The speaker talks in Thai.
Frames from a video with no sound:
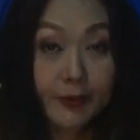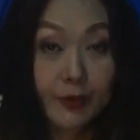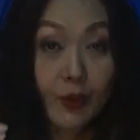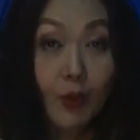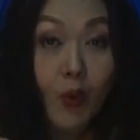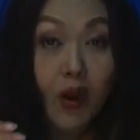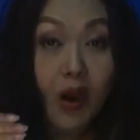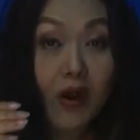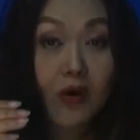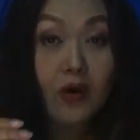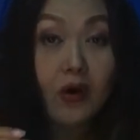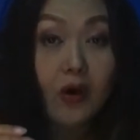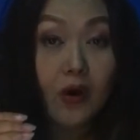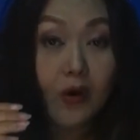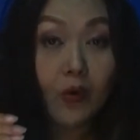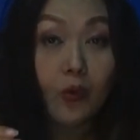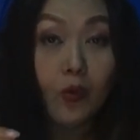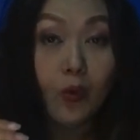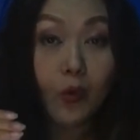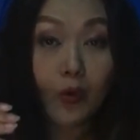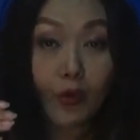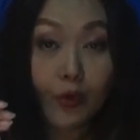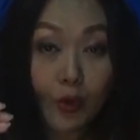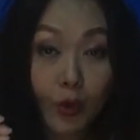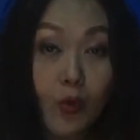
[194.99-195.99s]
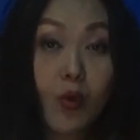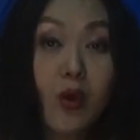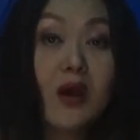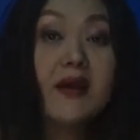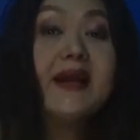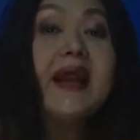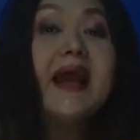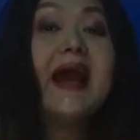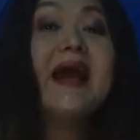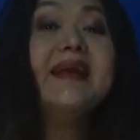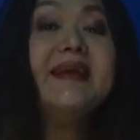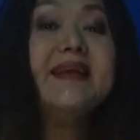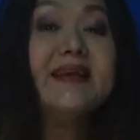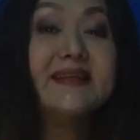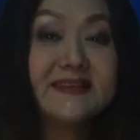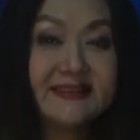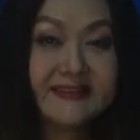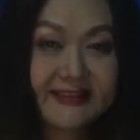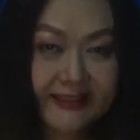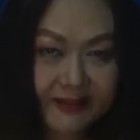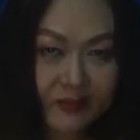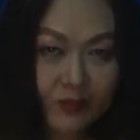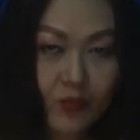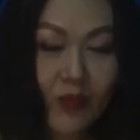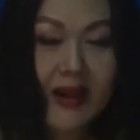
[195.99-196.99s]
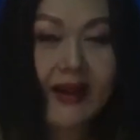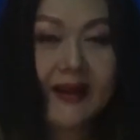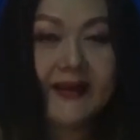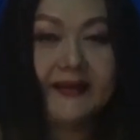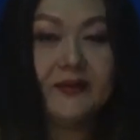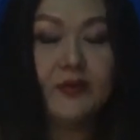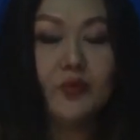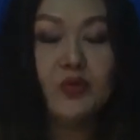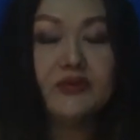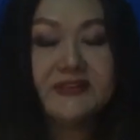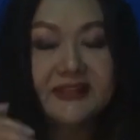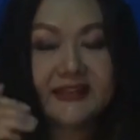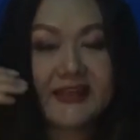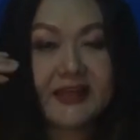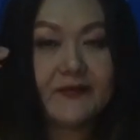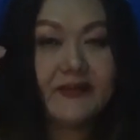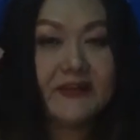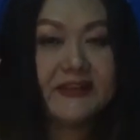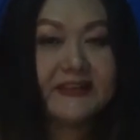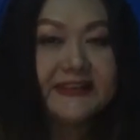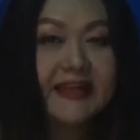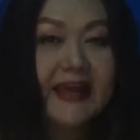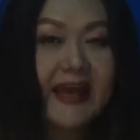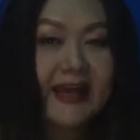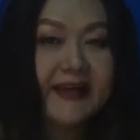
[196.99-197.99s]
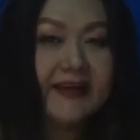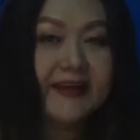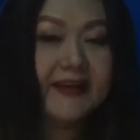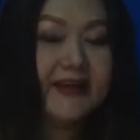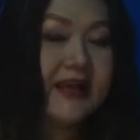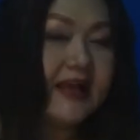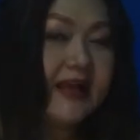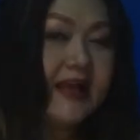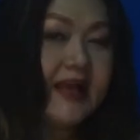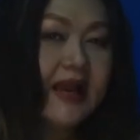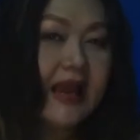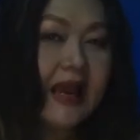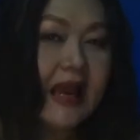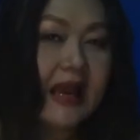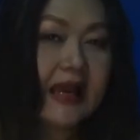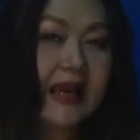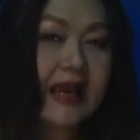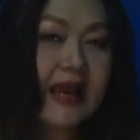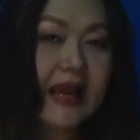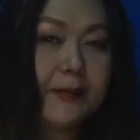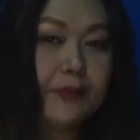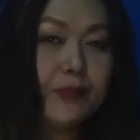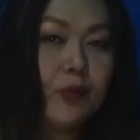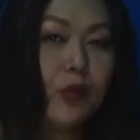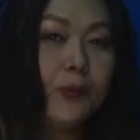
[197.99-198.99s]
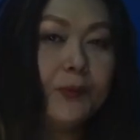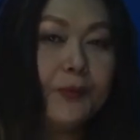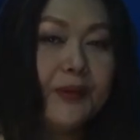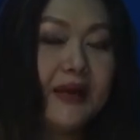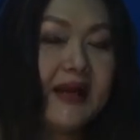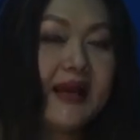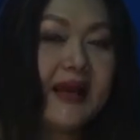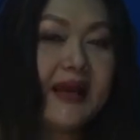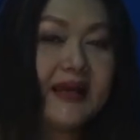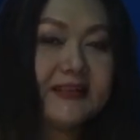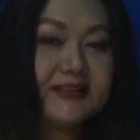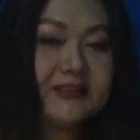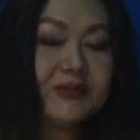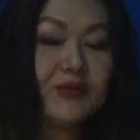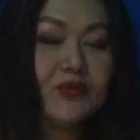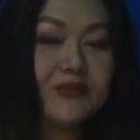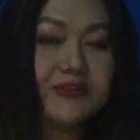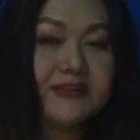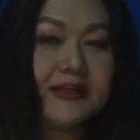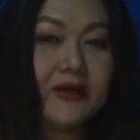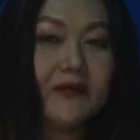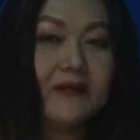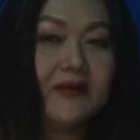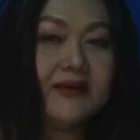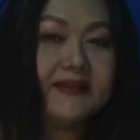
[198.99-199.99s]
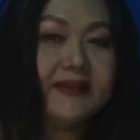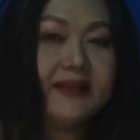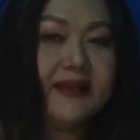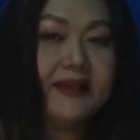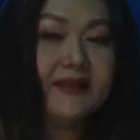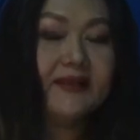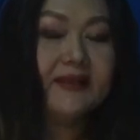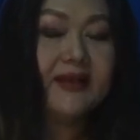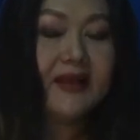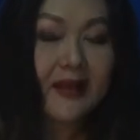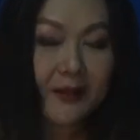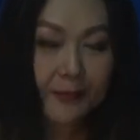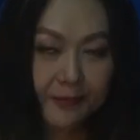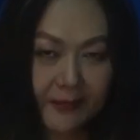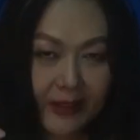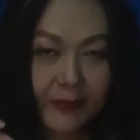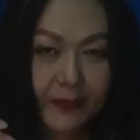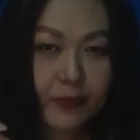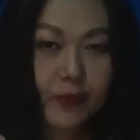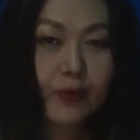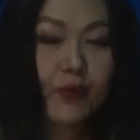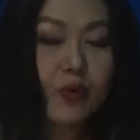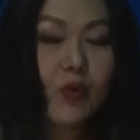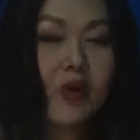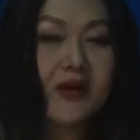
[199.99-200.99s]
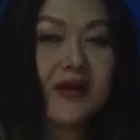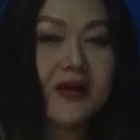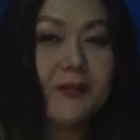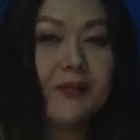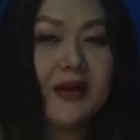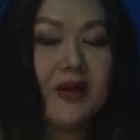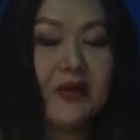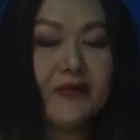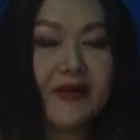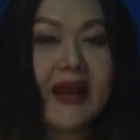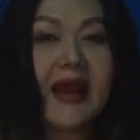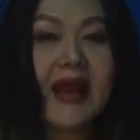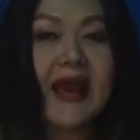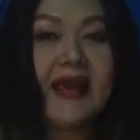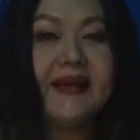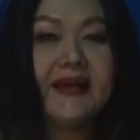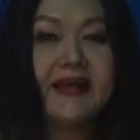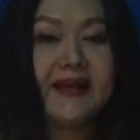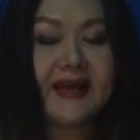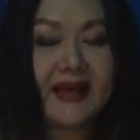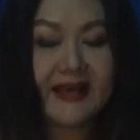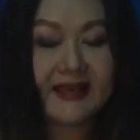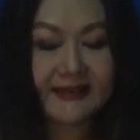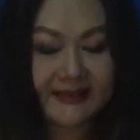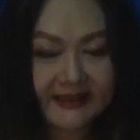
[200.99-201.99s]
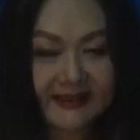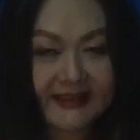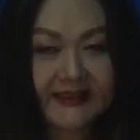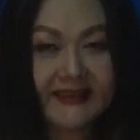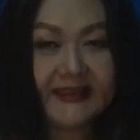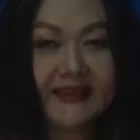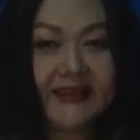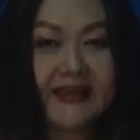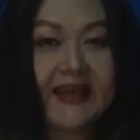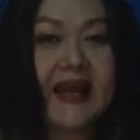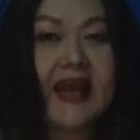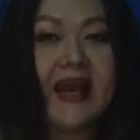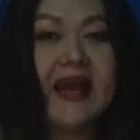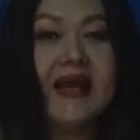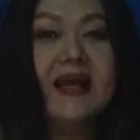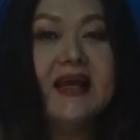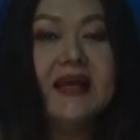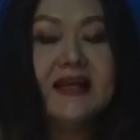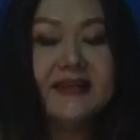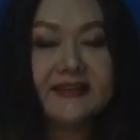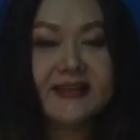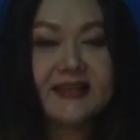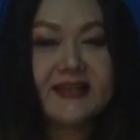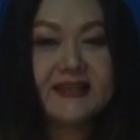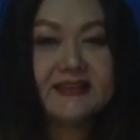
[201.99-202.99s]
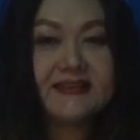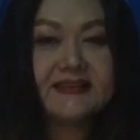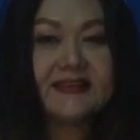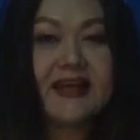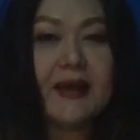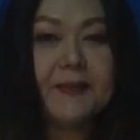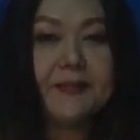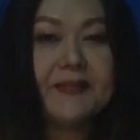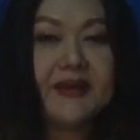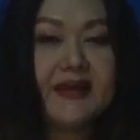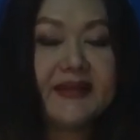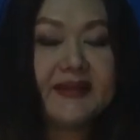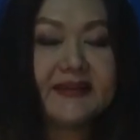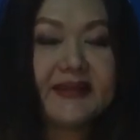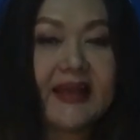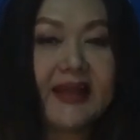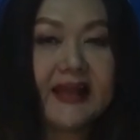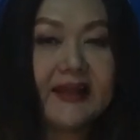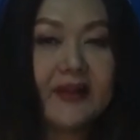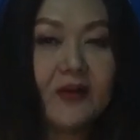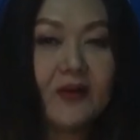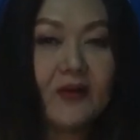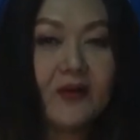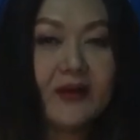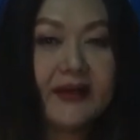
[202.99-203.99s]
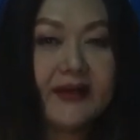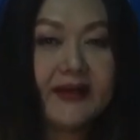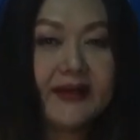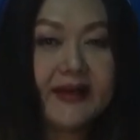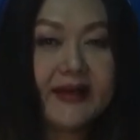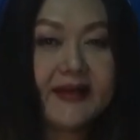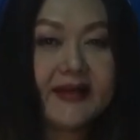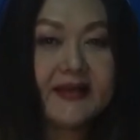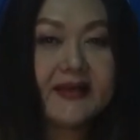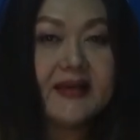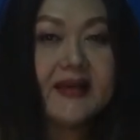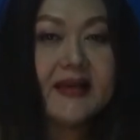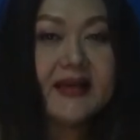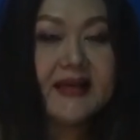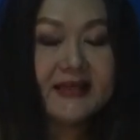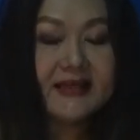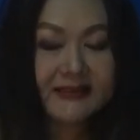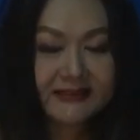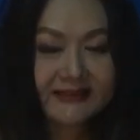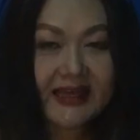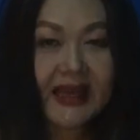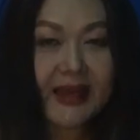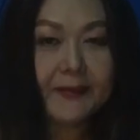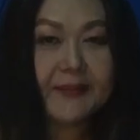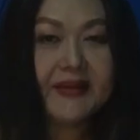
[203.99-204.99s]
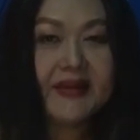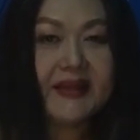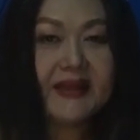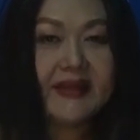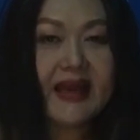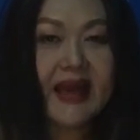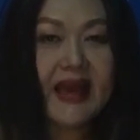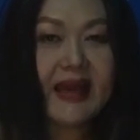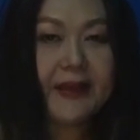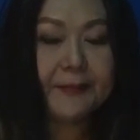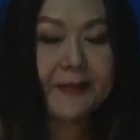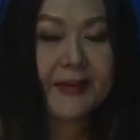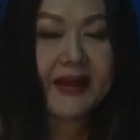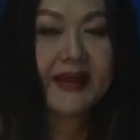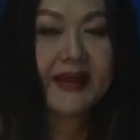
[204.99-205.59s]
ดวงของคุณล่วงหน้าอีก7วันคุณจะเกิดวันจันทร์อังคารพุธพฤหัสศุกร์เสาร์อาทิตย์มาดูดวงกับเราได้นะคะที่นี่ค่ะที่ StarBEATs Tarot Reading StarBEATs อ่านไพ่